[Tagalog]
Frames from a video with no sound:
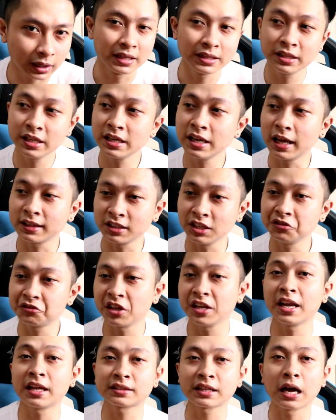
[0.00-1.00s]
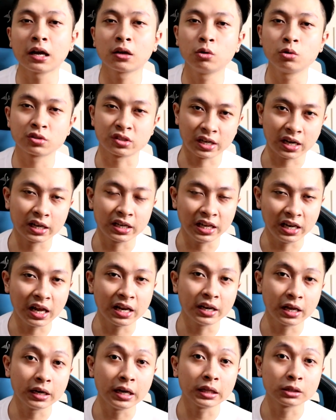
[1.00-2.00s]
Hindi natin tinatago sa
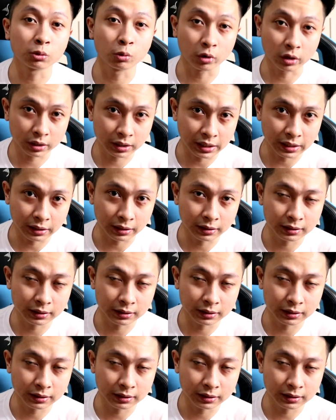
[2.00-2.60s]
kanila na networking.